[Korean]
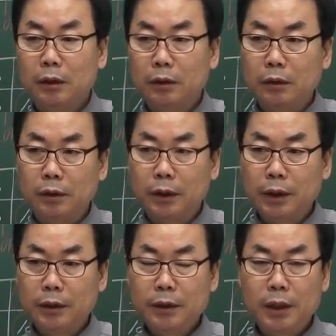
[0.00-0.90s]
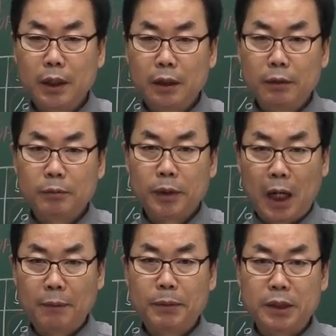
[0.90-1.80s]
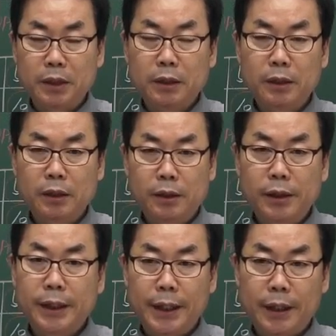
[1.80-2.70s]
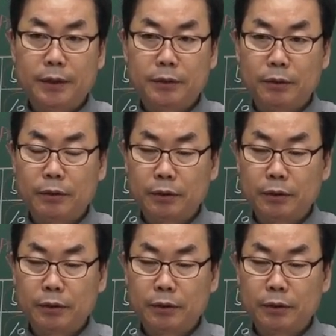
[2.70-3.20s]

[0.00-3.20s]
어, 이런데 다 비치를 해야죠.